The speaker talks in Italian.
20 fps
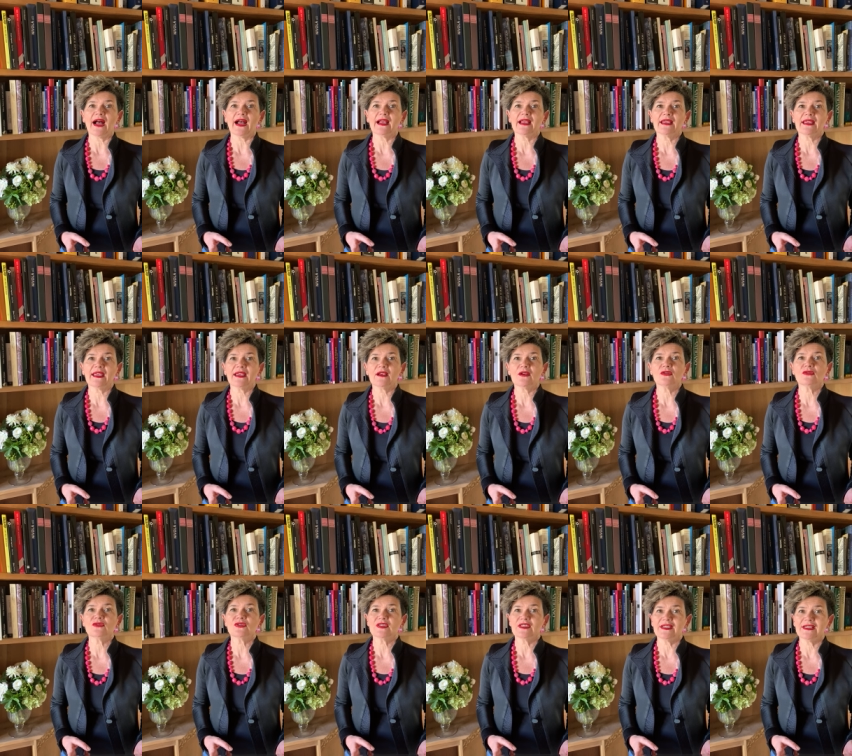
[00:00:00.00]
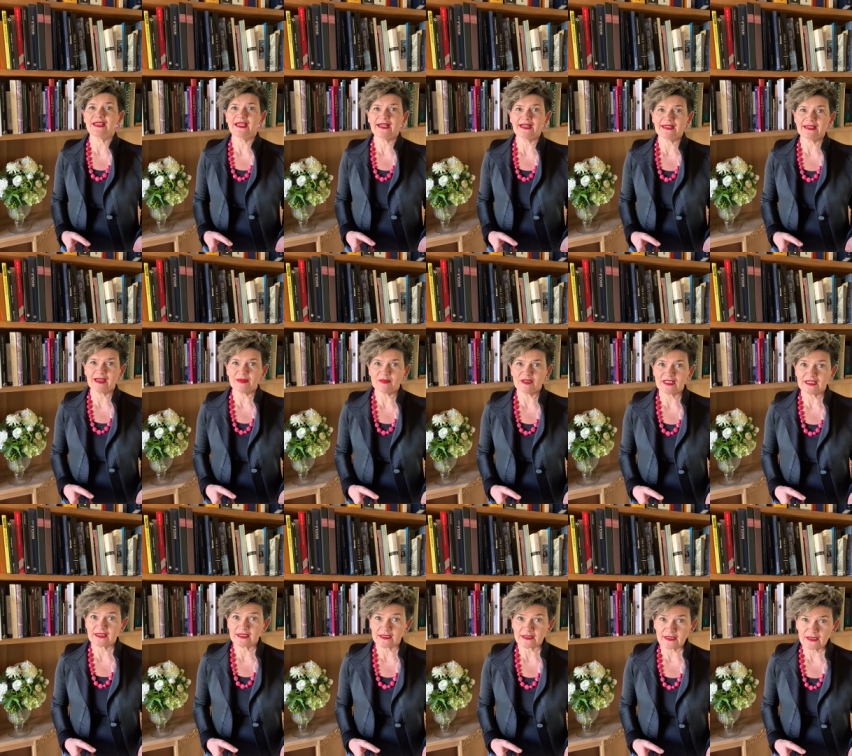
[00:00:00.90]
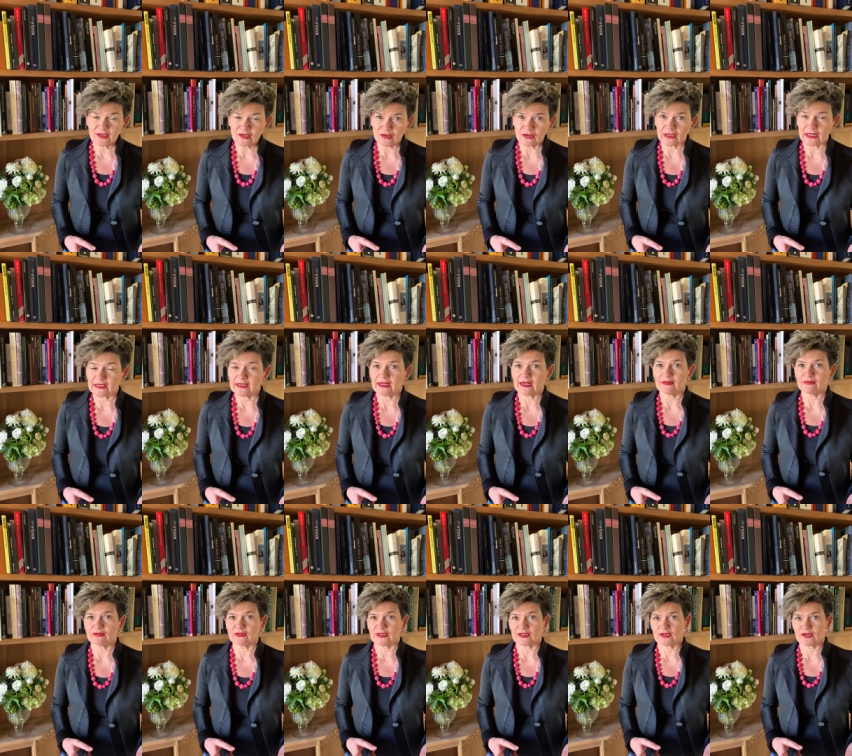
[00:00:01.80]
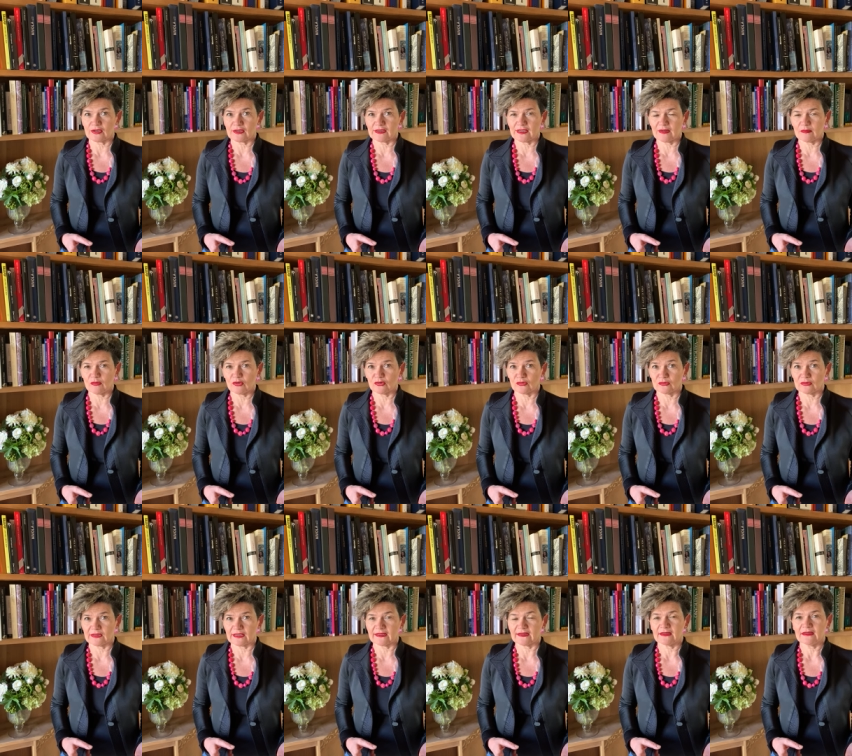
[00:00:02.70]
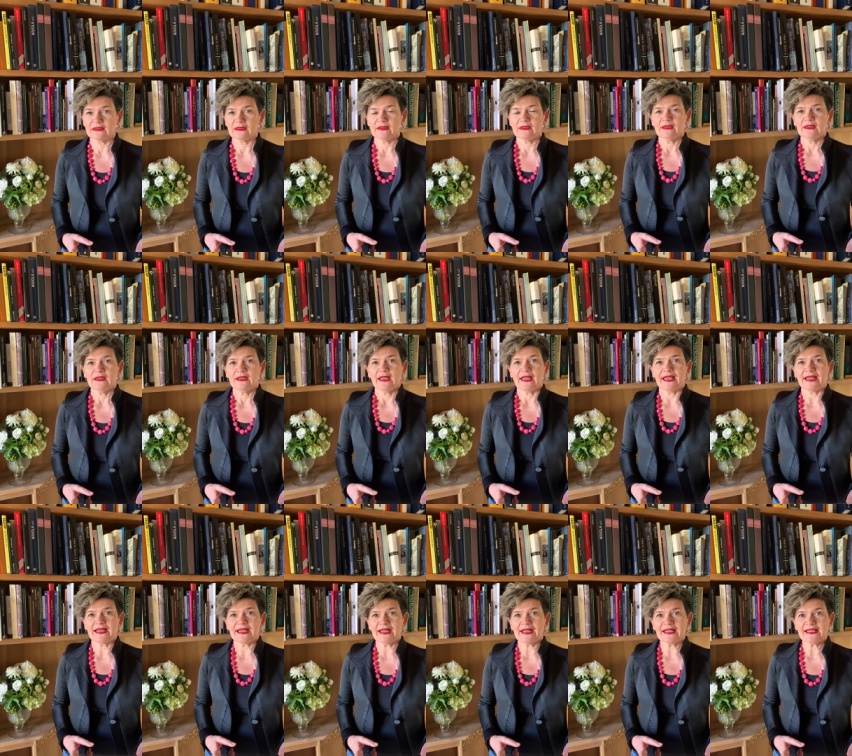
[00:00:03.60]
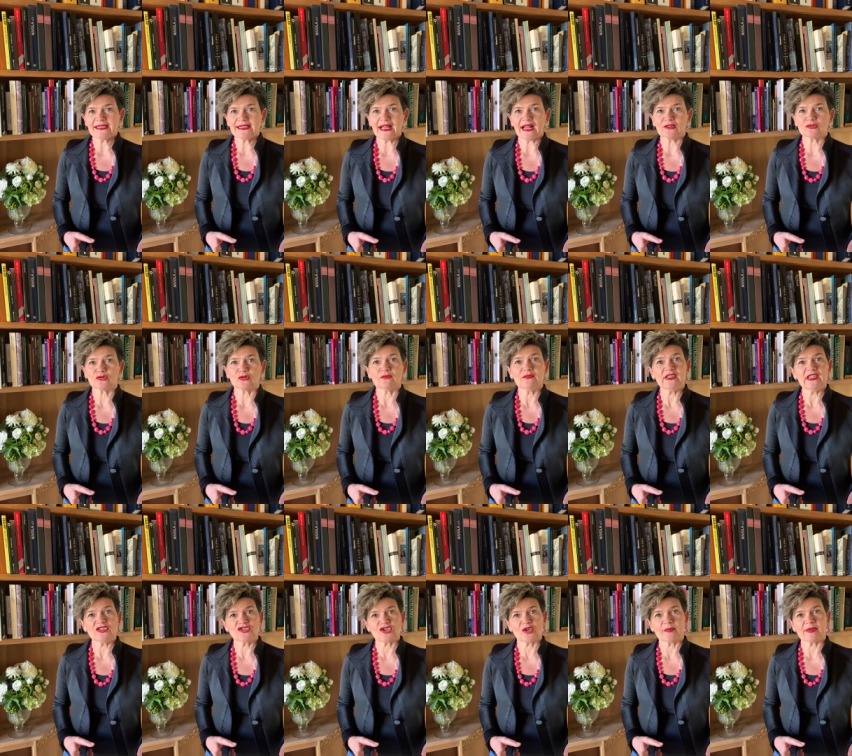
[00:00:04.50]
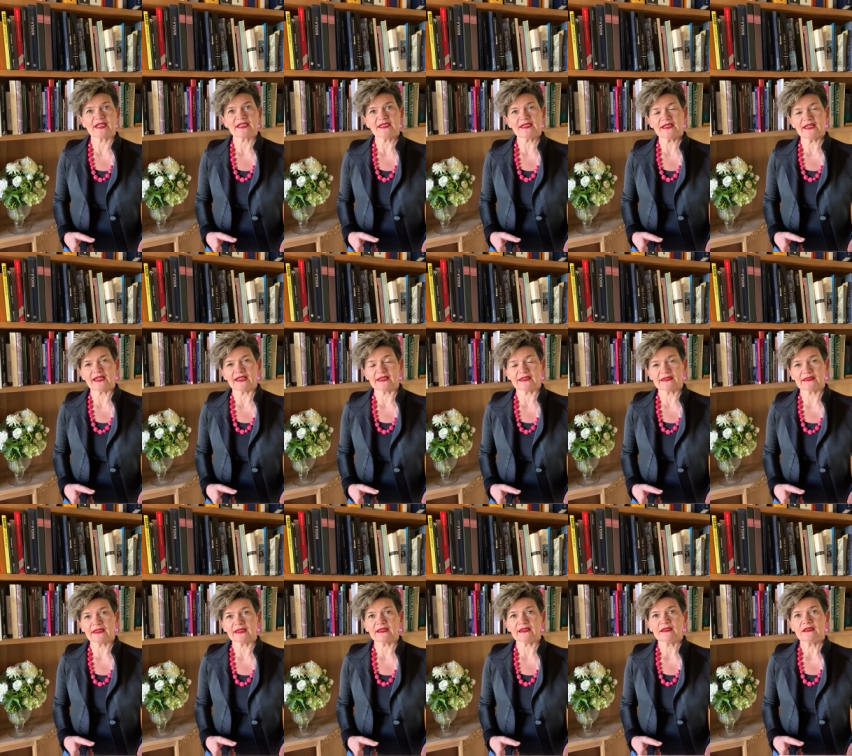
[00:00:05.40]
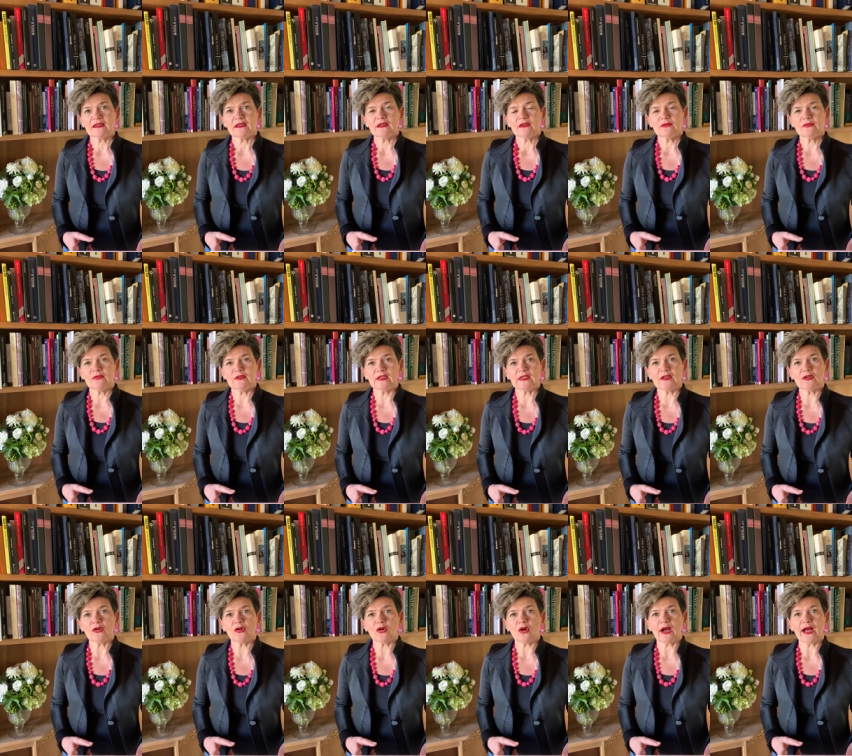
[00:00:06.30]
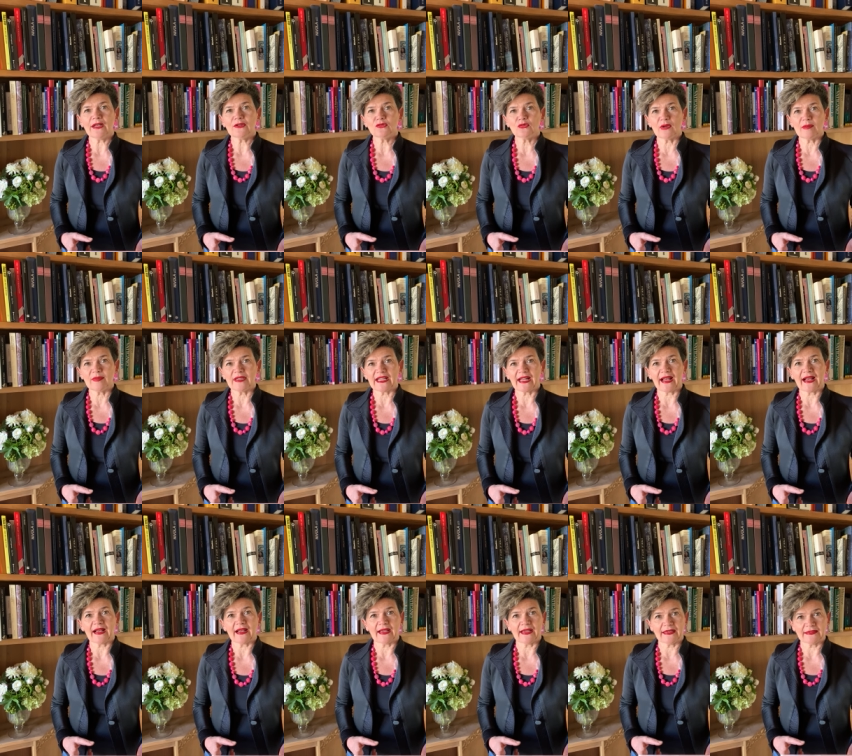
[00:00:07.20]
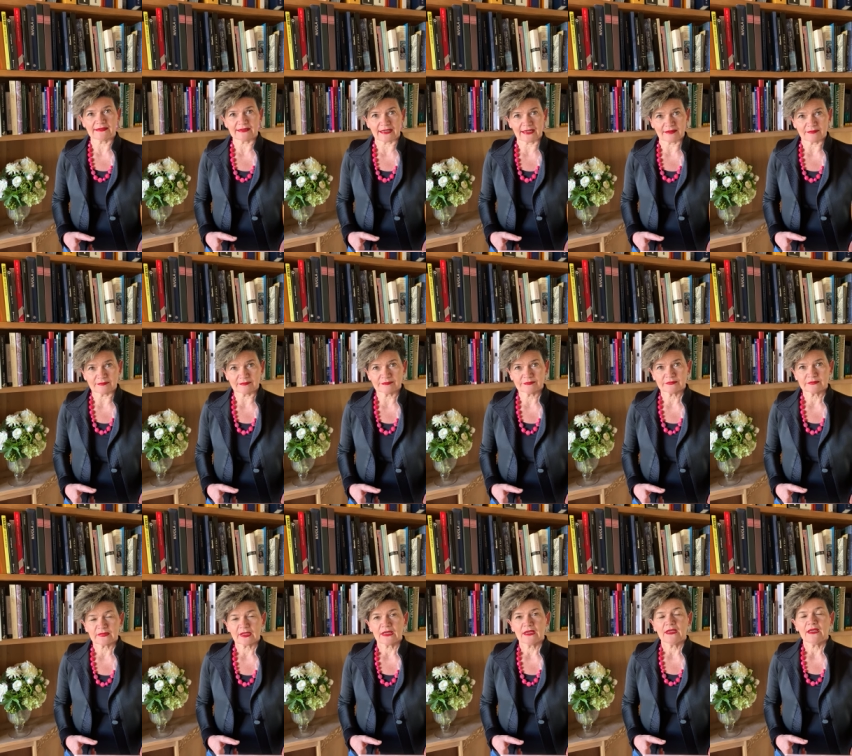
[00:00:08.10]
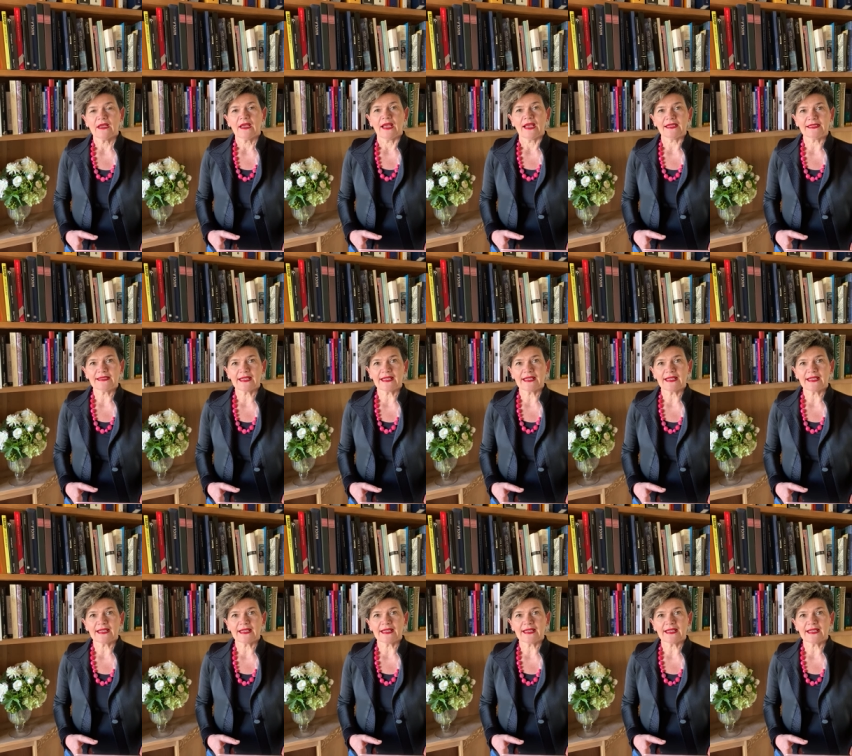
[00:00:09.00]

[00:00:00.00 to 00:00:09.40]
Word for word: anche consigliere di amministrazione della Fondazione del Monte, e che ne è stato vicepresidente fino al 2003. È